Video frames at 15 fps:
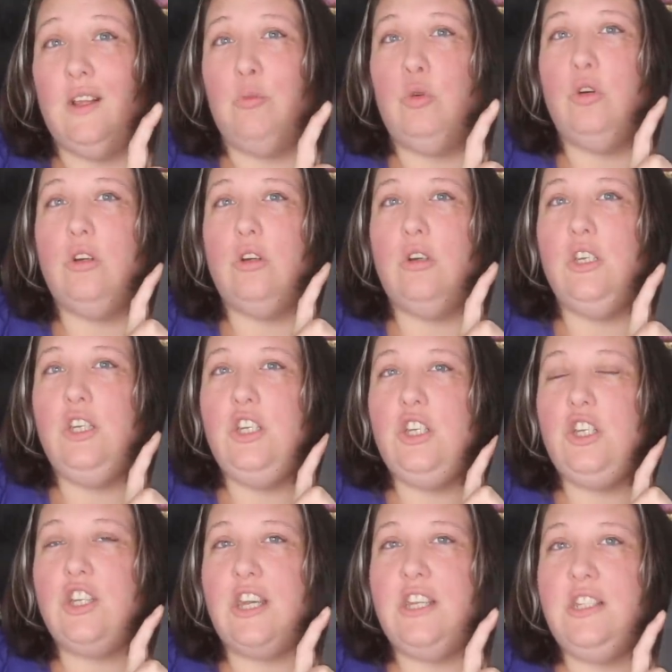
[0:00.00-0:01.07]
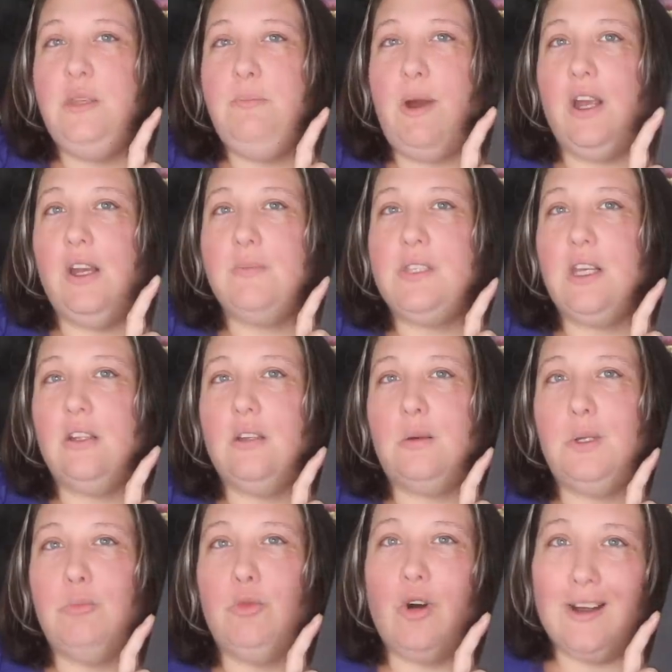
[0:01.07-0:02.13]
Bon, il shiny pas comme ça
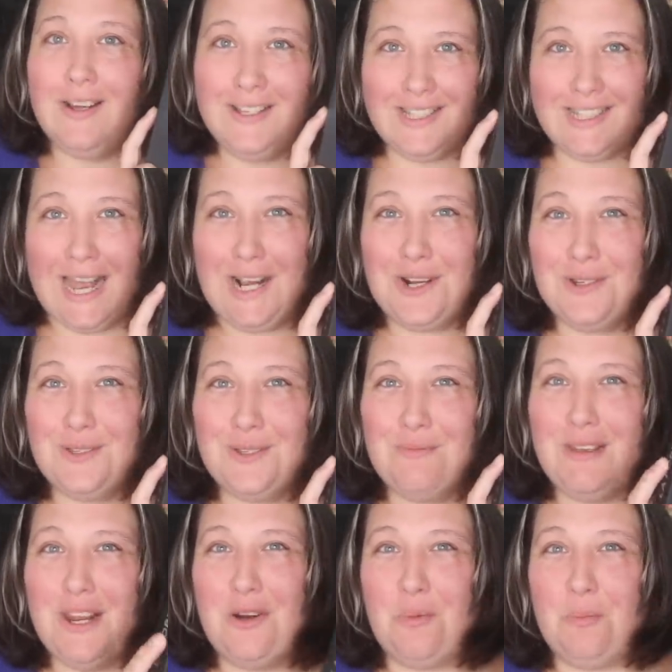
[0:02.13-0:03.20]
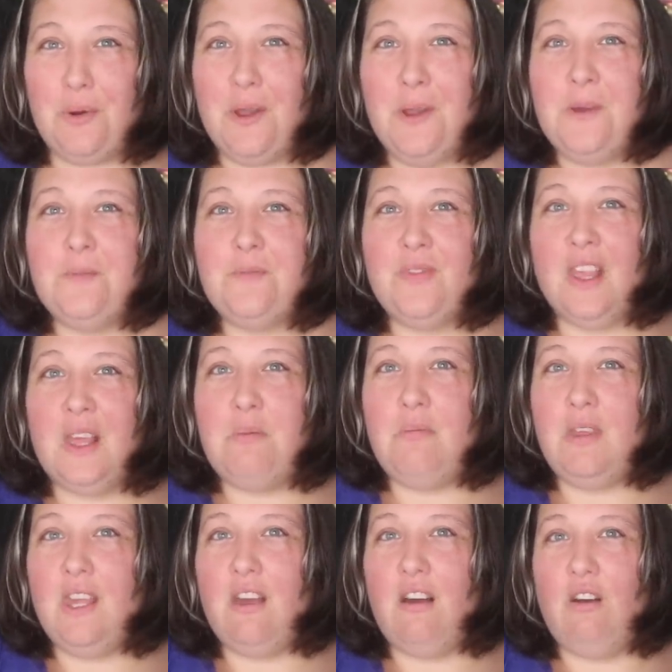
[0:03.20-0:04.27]
normalement, c'est à cause de mes lampes
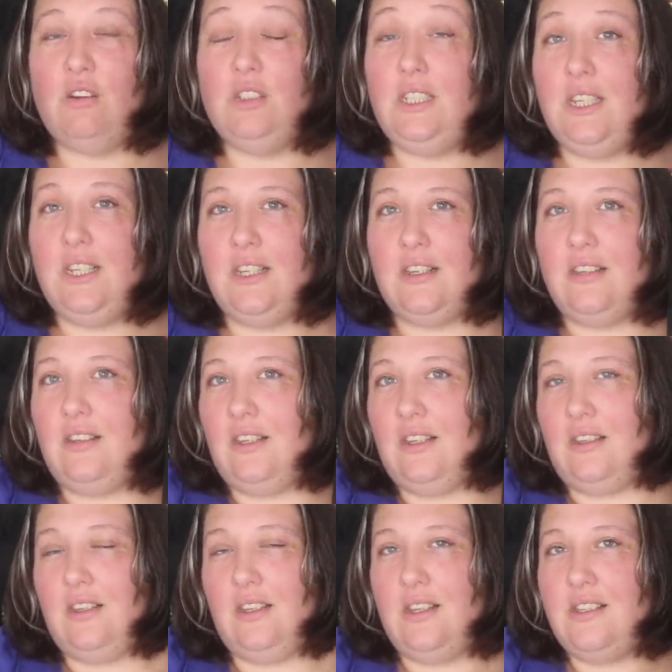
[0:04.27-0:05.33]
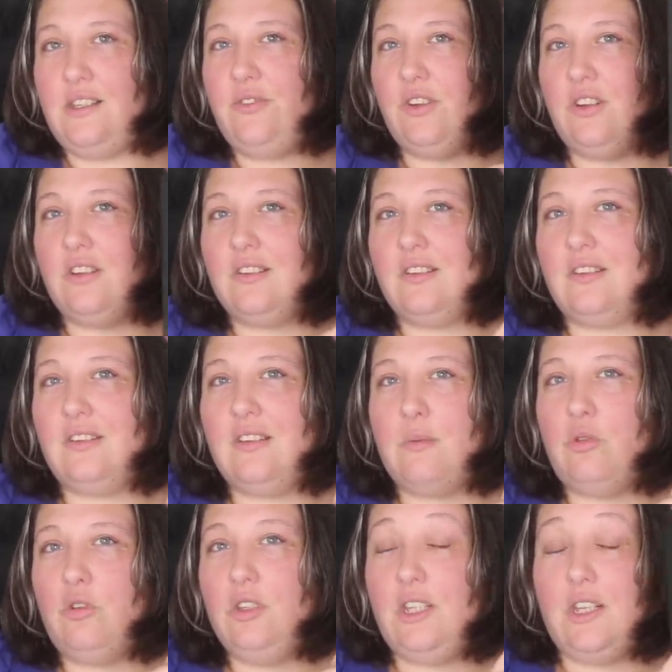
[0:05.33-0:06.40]
mais euh, il, est, il, est, il, est, divin,
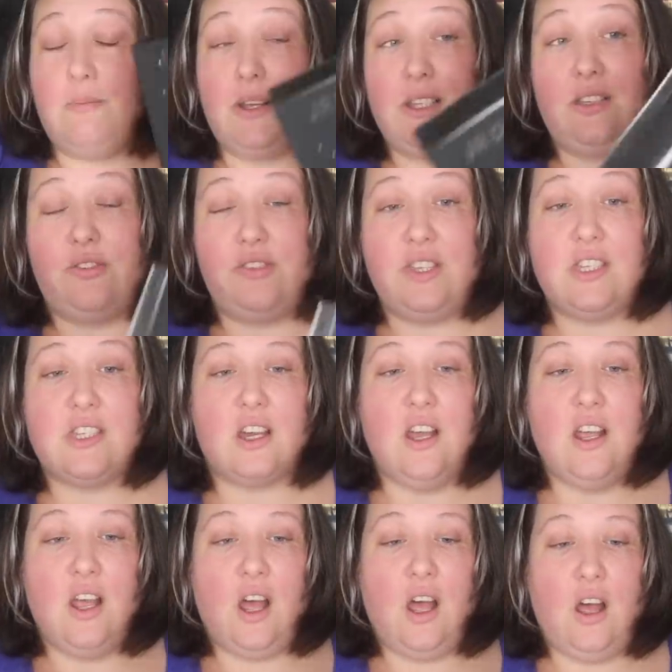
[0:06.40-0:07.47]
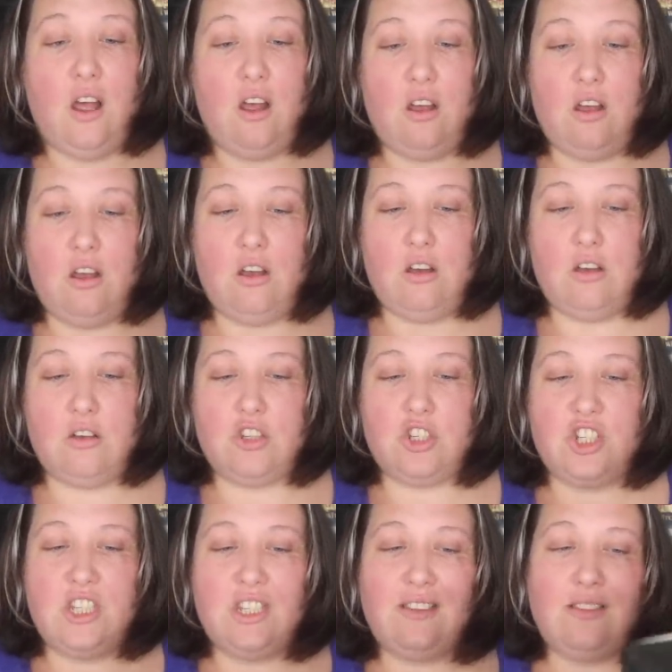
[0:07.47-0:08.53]
sincèrement, il est magnifique. Euh,
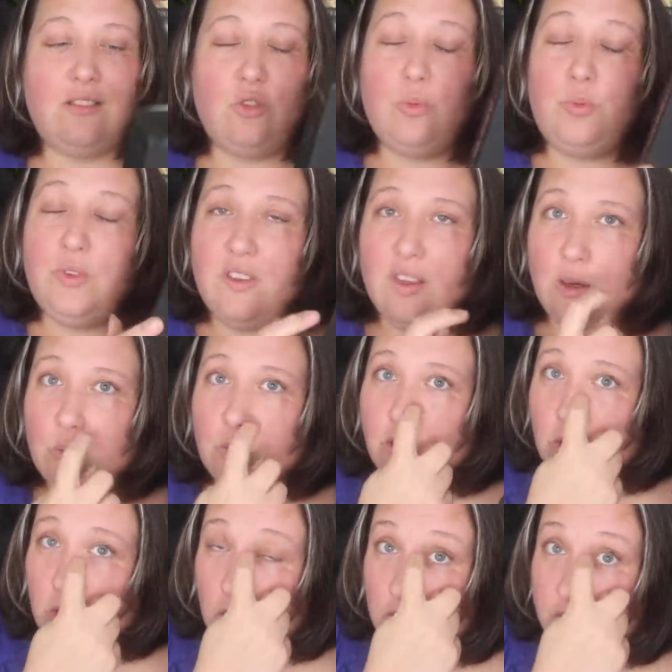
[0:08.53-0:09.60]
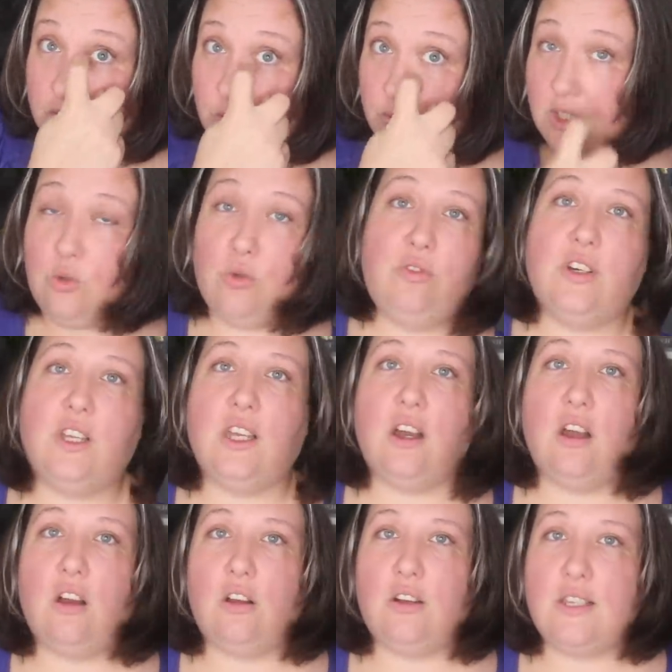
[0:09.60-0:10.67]
j'ai depuis très longtemps envie de
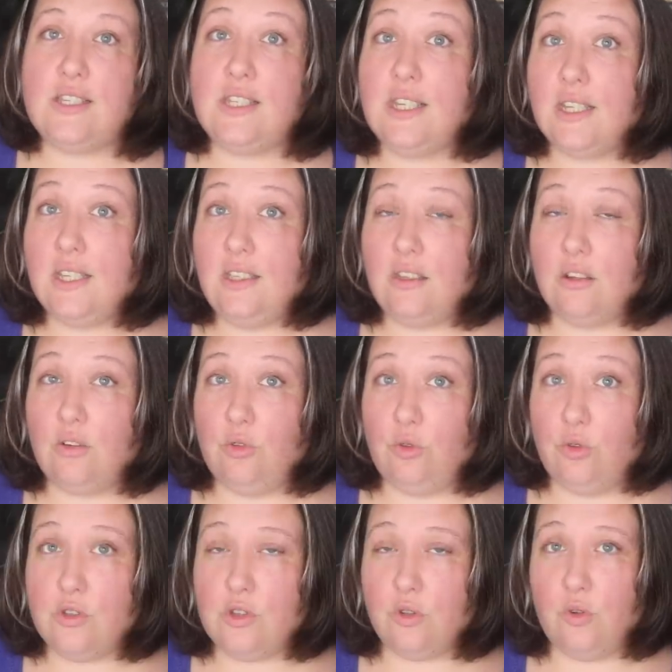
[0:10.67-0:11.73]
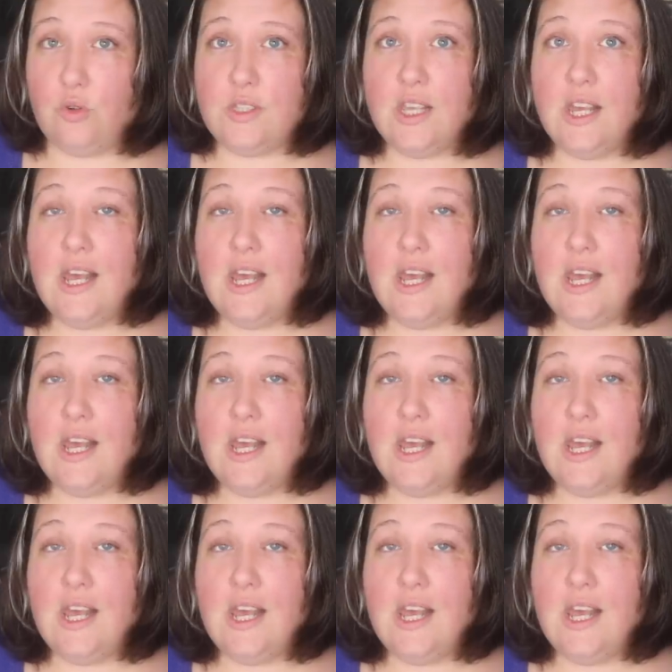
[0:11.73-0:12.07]
découvrir euh, les écrits de Dos Santos,